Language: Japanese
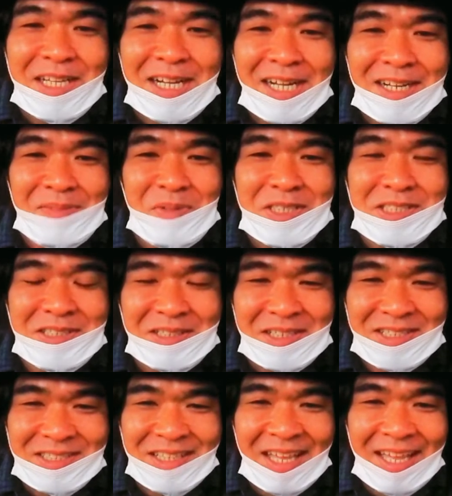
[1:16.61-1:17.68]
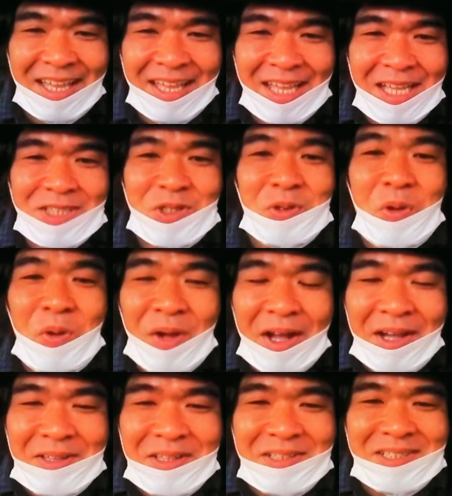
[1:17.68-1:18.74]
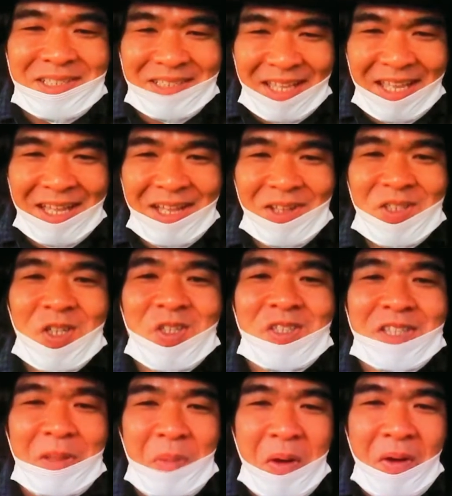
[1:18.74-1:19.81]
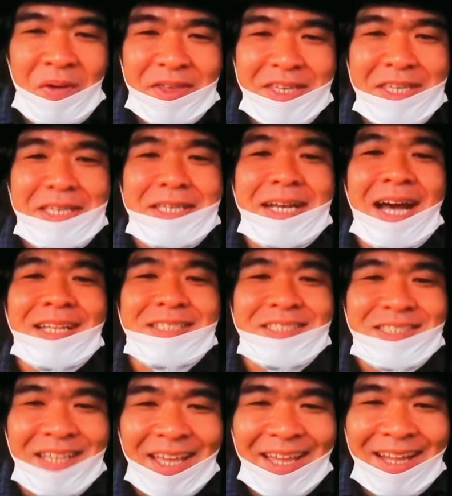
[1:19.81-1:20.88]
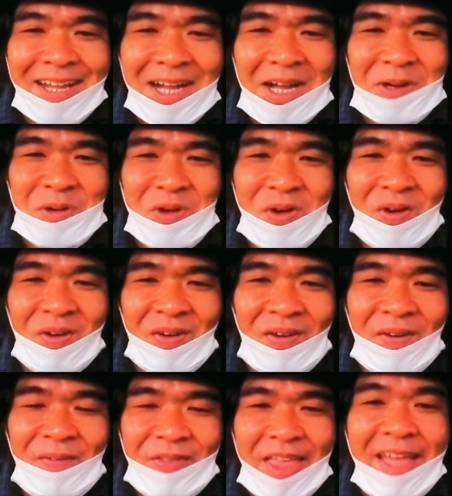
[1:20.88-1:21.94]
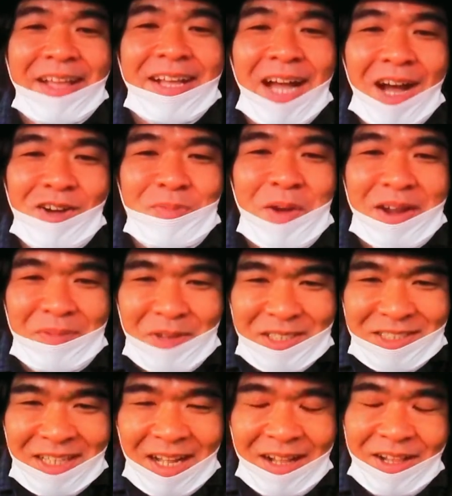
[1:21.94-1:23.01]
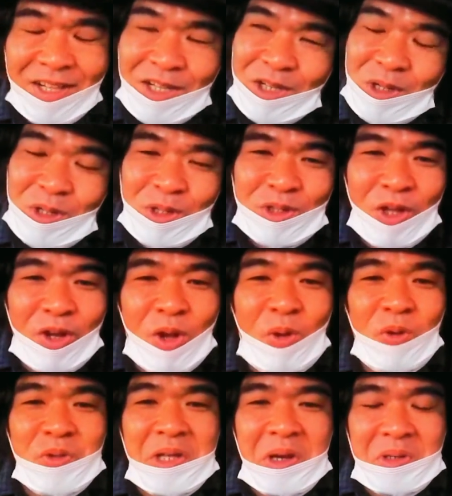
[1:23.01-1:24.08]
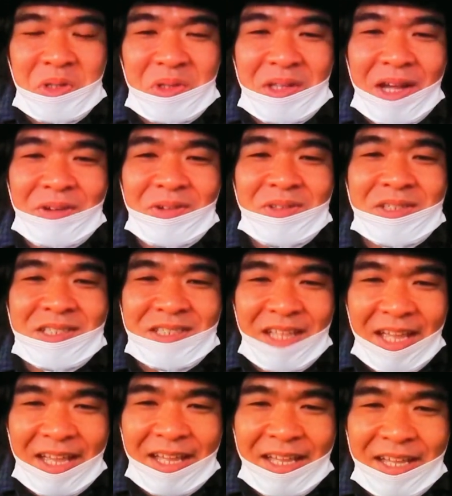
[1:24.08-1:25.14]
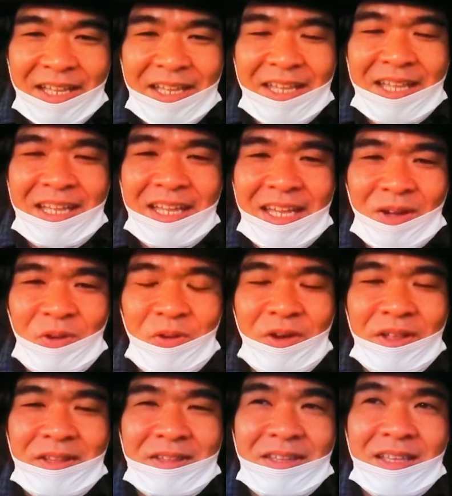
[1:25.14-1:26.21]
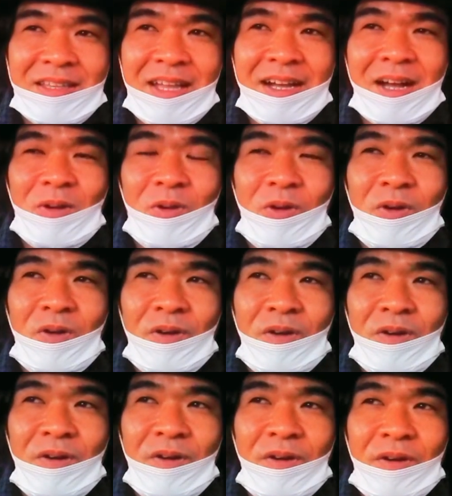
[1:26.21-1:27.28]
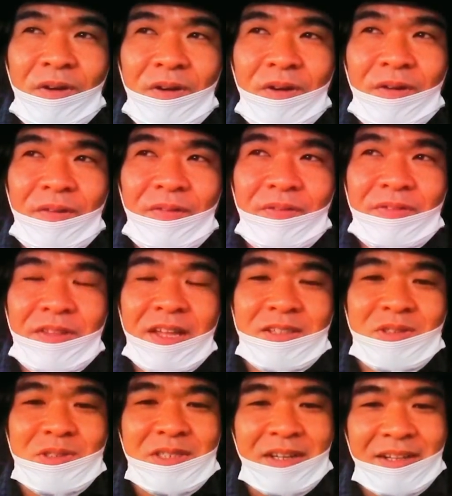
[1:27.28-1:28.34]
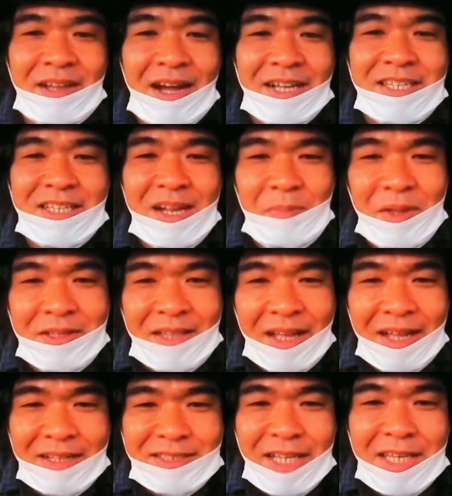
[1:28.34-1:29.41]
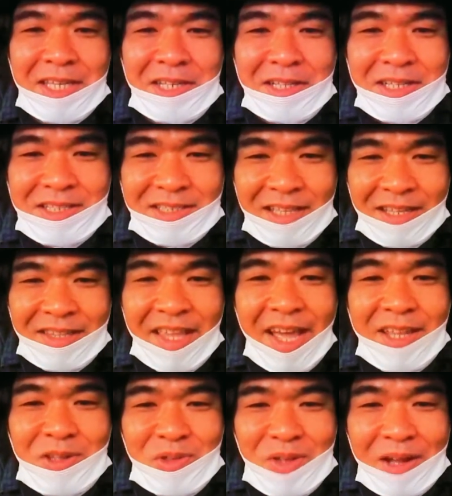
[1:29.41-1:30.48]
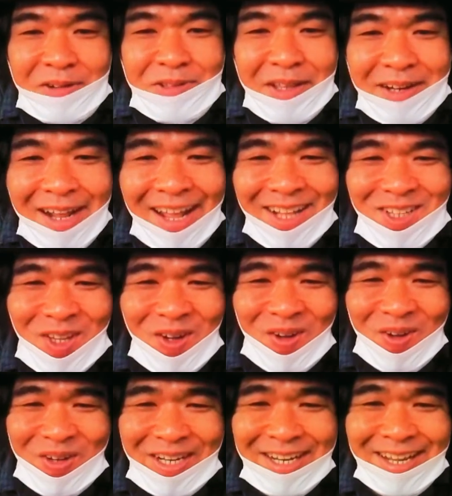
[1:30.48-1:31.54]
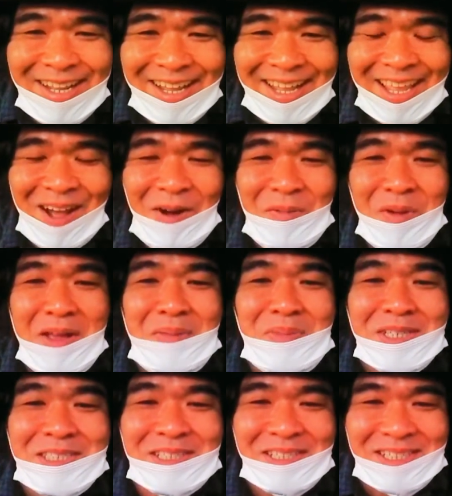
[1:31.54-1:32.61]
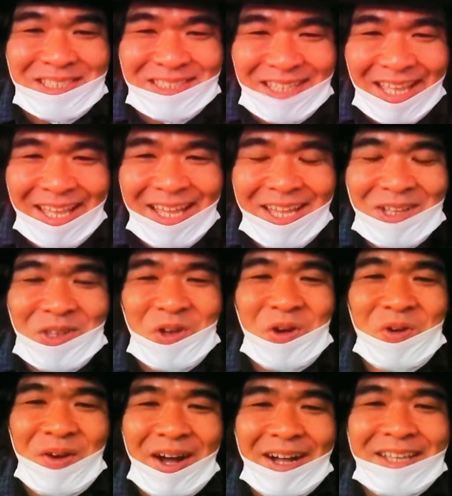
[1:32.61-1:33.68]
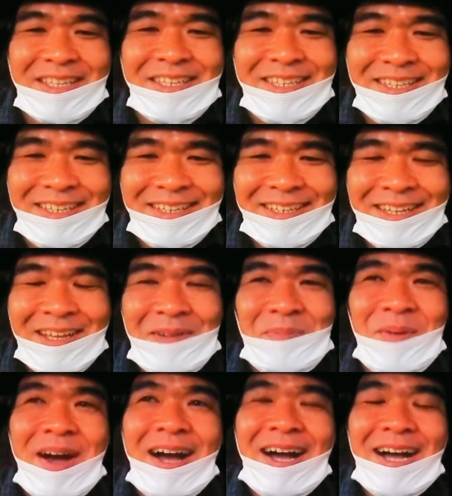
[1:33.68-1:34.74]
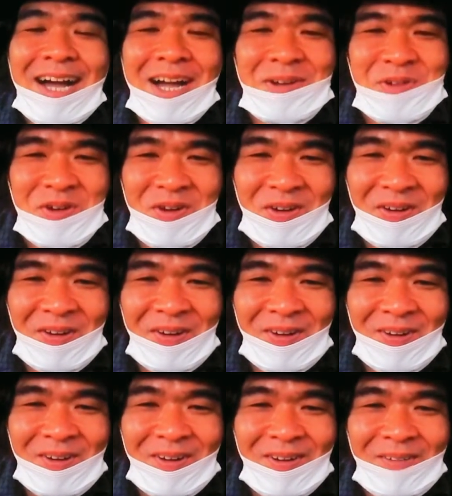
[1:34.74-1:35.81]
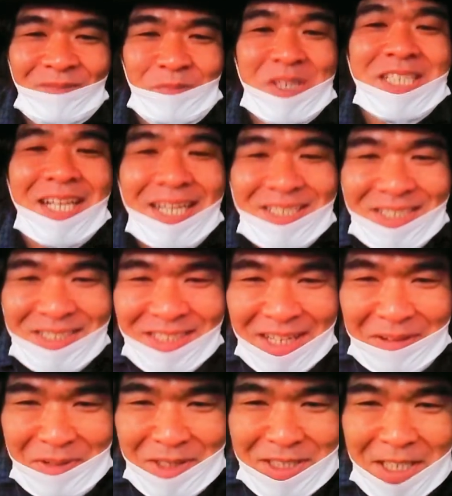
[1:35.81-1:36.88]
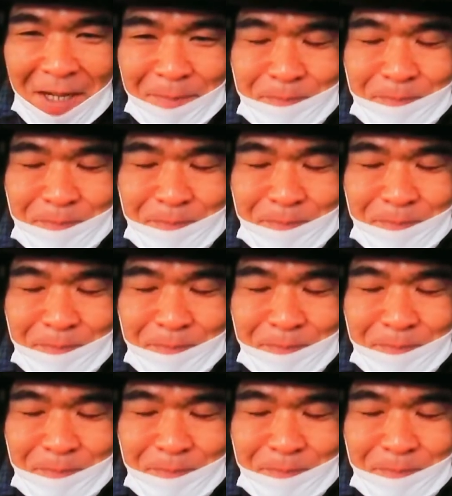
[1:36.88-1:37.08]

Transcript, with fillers: がりましてですね、そのおかげでですね、とってもいい感じで、あのー、縁が生まれました。なんかこんなことってあるんですね。えー、こうやってなんかこう、なんていうんですかね、諦めた先にですね、出会いっていうのあるんだなというふうに、えー、思いましてですね、今日はいい、まあ、あのー、バサカツになりました。